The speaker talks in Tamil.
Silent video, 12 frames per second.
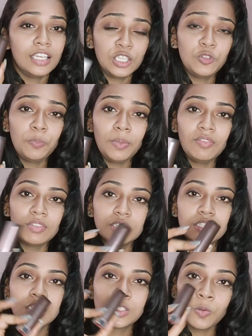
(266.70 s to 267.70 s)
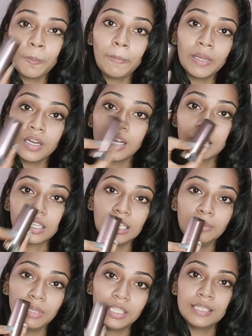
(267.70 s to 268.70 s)
இதுவுமே வந்து சூப்பராக
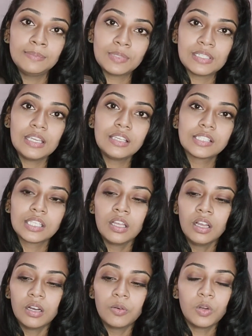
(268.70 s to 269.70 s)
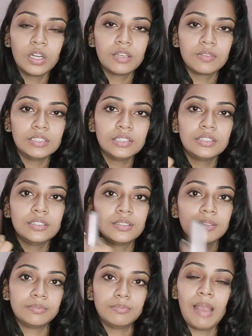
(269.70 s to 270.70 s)
க்ரீமி லிப்ஸ்டிக்ஸ் உங்களுக்கு வந்து
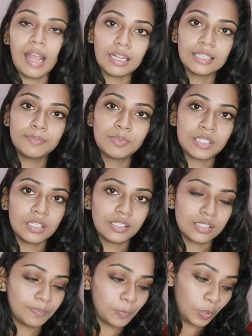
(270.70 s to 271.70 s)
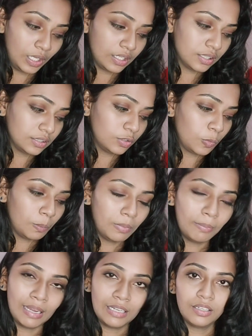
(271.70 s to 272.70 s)
மேட் லிப்ஸ்டிக்ஸ் பிடிக்காது ரொம்ப
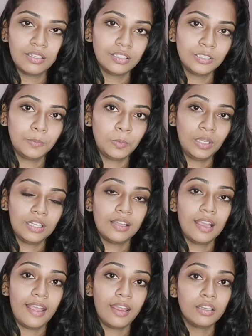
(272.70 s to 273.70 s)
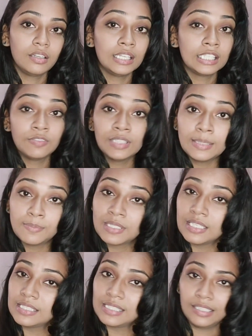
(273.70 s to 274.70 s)
மேட்டாக இருக்கிறது பிடிக்கல அண்ட் லிக்விட்
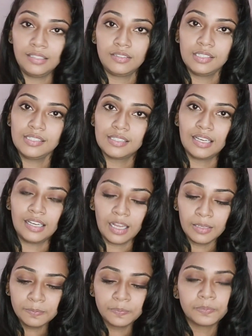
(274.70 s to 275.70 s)
லிப்ஸ்டிக்ஸில் இன்ட்ரெஸ்ட் இல்லைன்னா